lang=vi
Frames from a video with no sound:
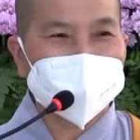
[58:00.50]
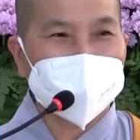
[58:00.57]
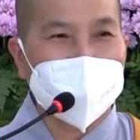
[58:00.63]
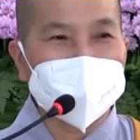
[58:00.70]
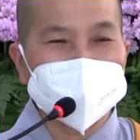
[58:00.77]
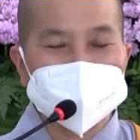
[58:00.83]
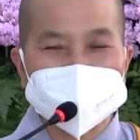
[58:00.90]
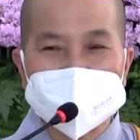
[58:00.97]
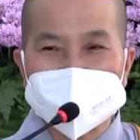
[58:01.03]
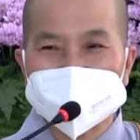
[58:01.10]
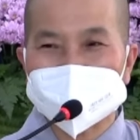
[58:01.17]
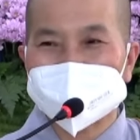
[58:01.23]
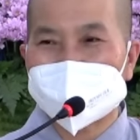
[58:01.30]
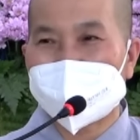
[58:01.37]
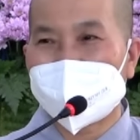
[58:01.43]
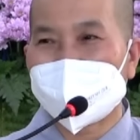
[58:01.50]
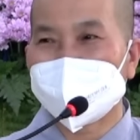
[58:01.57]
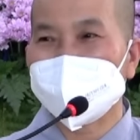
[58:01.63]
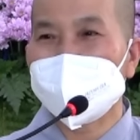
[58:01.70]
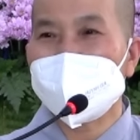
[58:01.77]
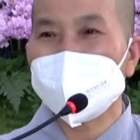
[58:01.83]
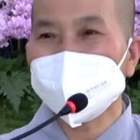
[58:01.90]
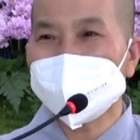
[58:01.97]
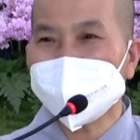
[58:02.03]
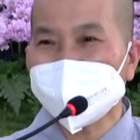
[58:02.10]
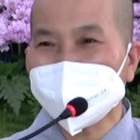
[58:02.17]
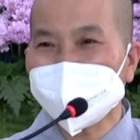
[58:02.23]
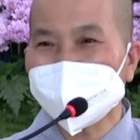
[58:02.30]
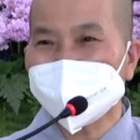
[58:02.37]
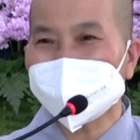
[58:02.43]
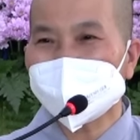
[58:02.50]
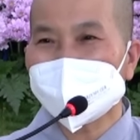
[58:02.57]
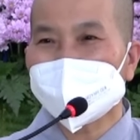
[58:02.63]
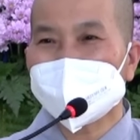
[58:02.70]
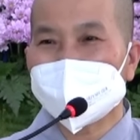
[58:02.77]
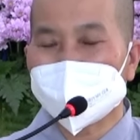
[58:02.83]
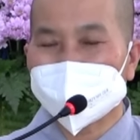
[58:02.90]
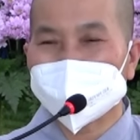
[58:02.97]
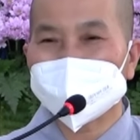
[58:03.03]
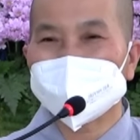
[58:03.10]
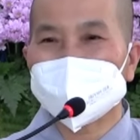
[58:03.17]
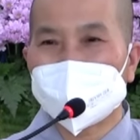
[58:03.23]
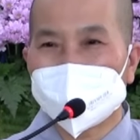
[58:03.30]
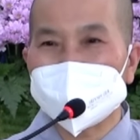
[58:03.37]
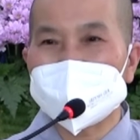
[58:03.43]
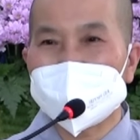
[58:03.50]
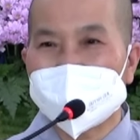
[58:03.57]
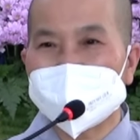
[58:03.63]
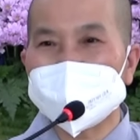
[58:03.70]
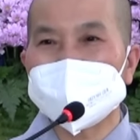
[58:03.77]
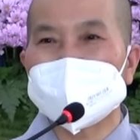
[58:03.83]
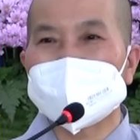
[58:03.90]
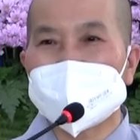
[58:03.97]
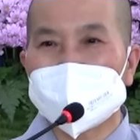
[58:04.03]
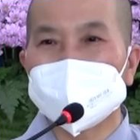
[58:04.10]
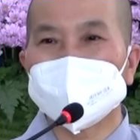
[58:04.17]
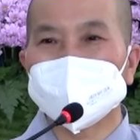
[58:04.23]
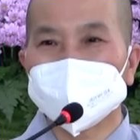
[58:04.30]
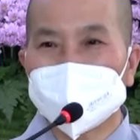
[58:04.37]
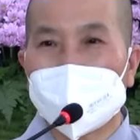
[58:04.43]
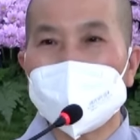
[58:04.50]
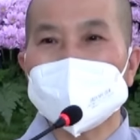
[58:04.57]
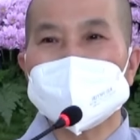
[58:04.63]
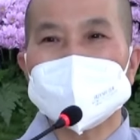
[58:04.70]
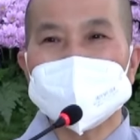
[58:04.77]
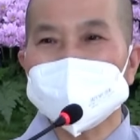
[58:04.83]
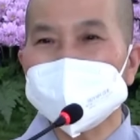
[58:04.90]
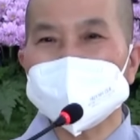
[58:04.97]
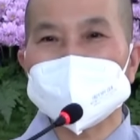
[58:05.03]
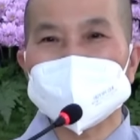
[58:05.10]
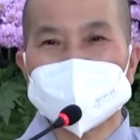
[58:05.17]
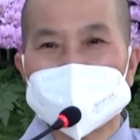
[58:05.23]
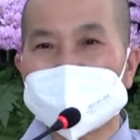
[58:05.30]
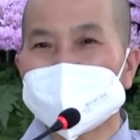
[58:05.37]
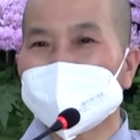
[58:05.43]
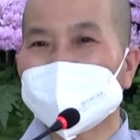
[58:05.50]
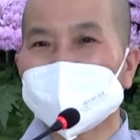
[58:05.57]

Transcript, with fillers: có sắc lại thêm hương, lời nói hay làm tốt, hương sắc